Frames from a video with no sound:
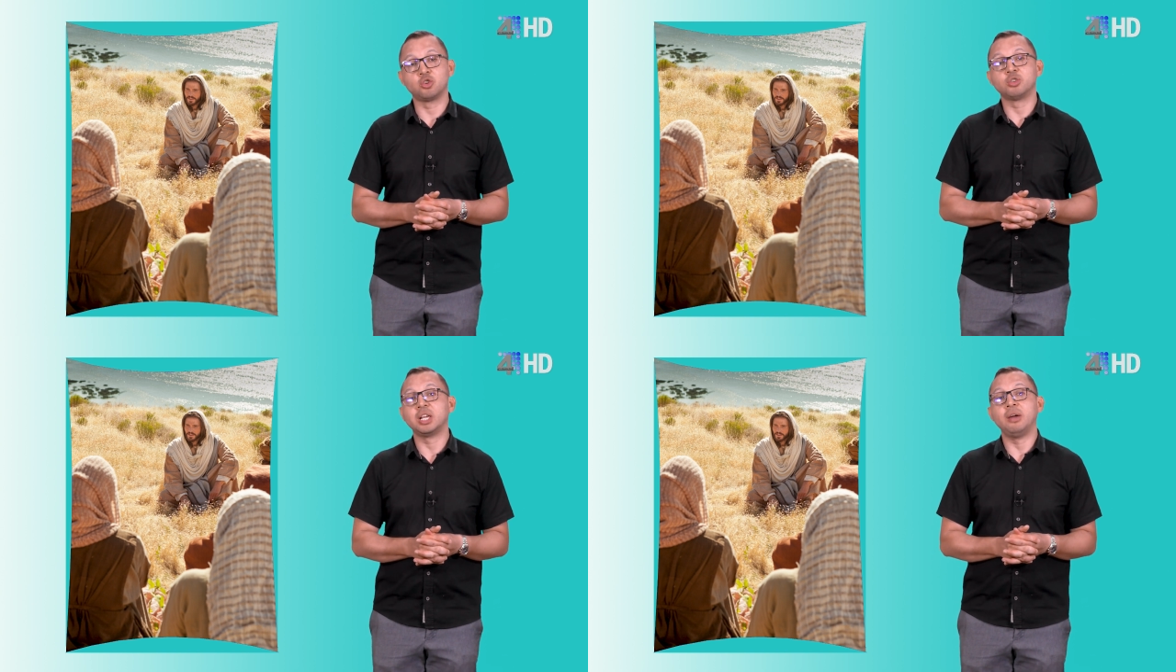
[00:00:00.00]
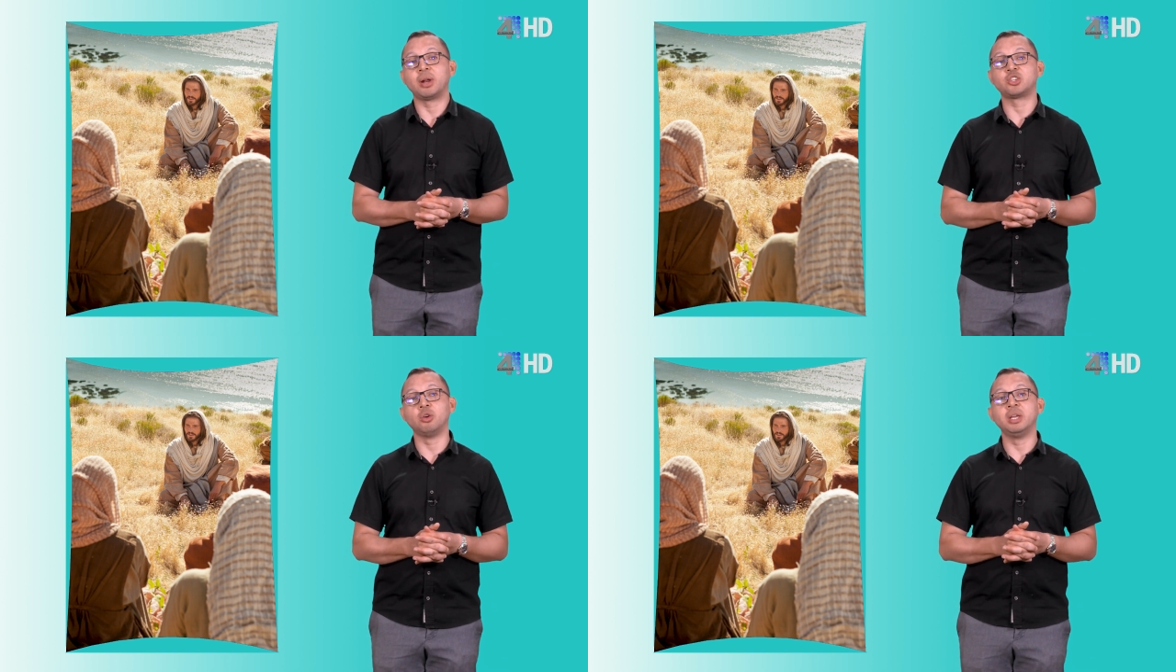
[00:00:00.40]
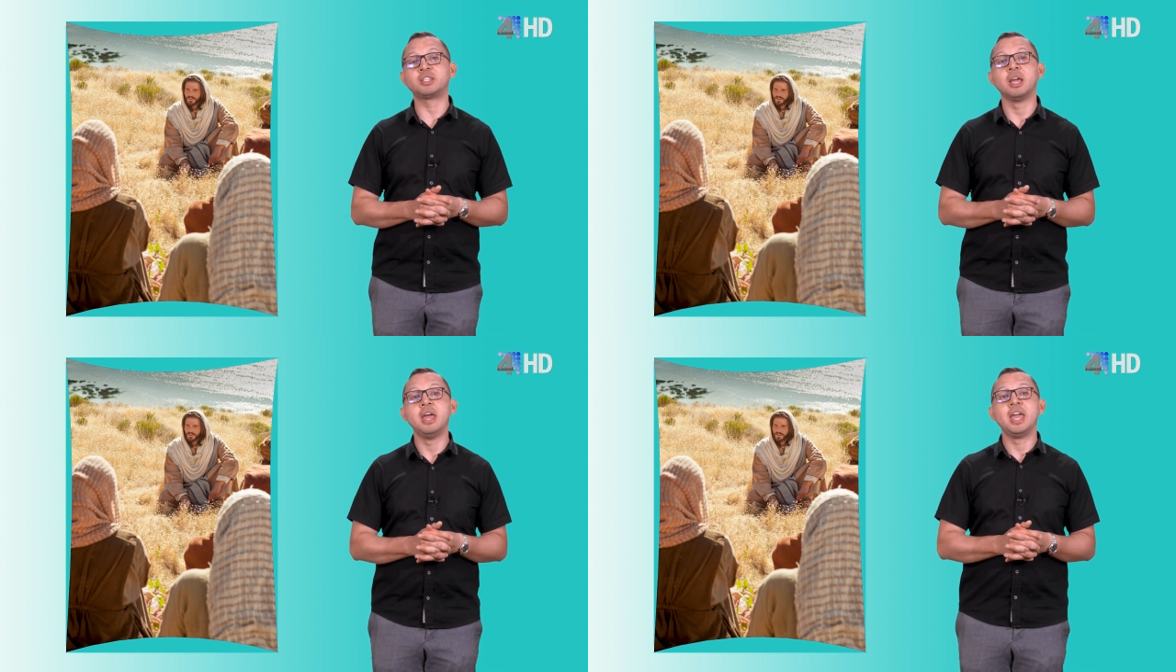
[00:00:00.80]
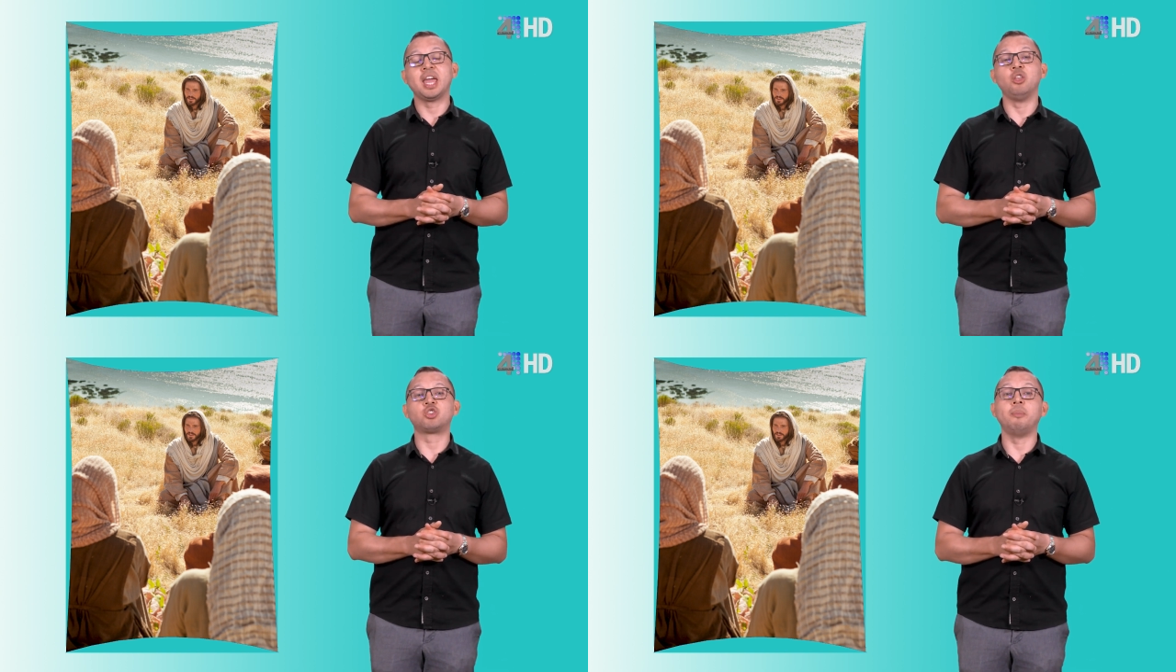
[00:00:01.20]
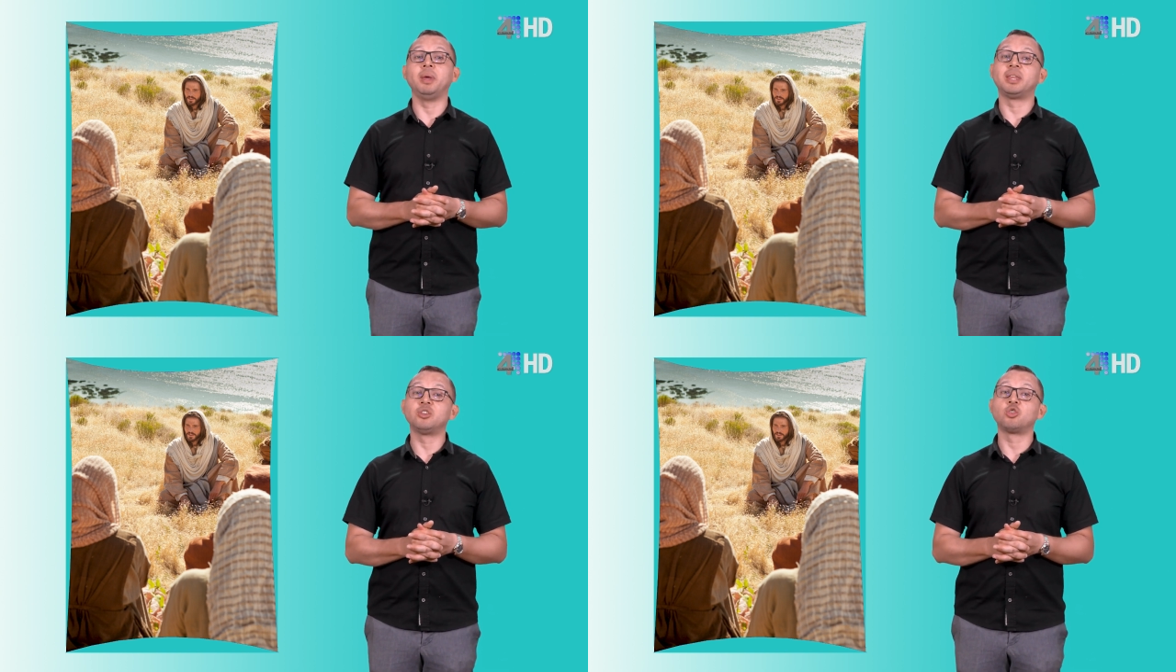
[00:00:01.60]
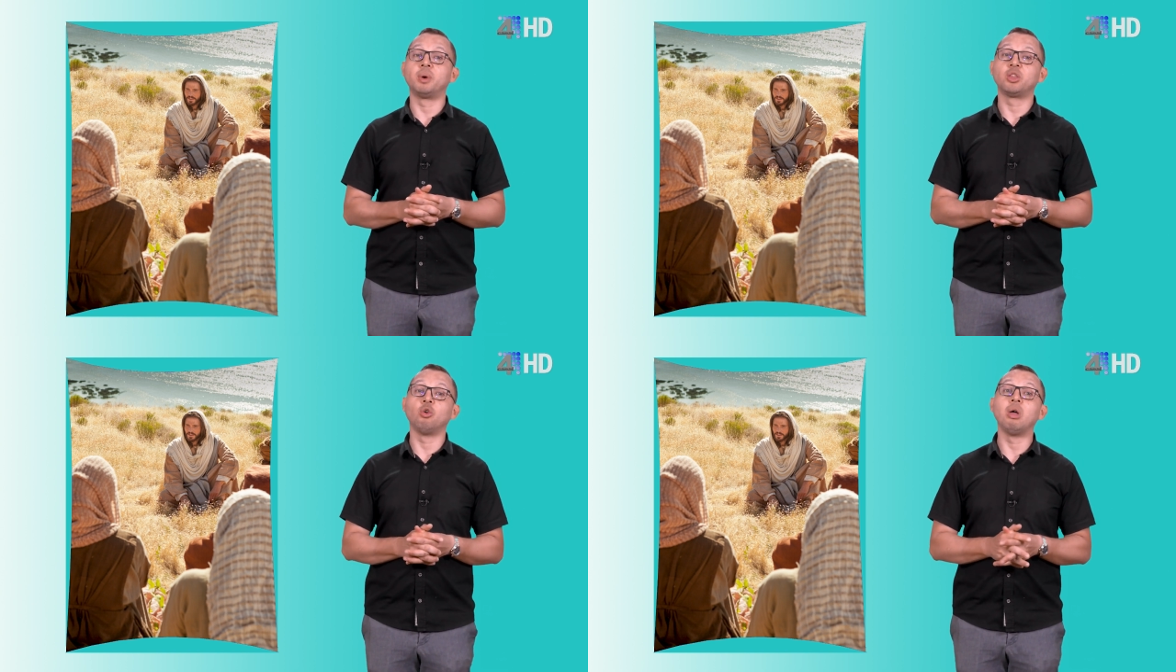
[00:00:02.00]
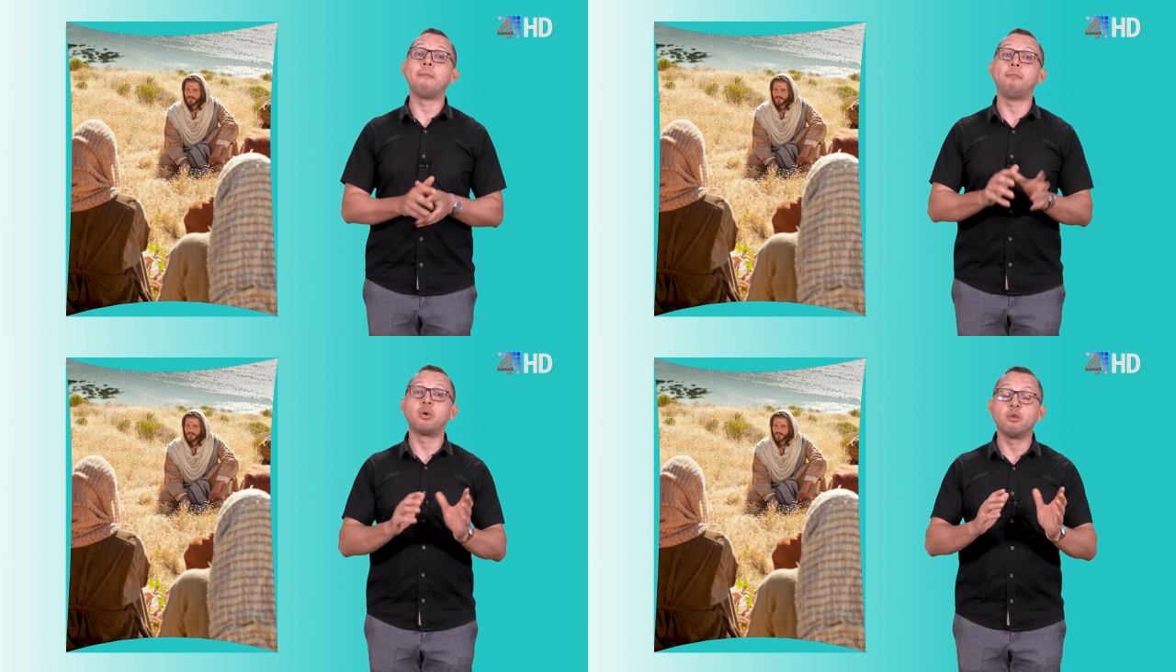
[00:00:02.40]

Son celebraciones que nos invitan sobre todo a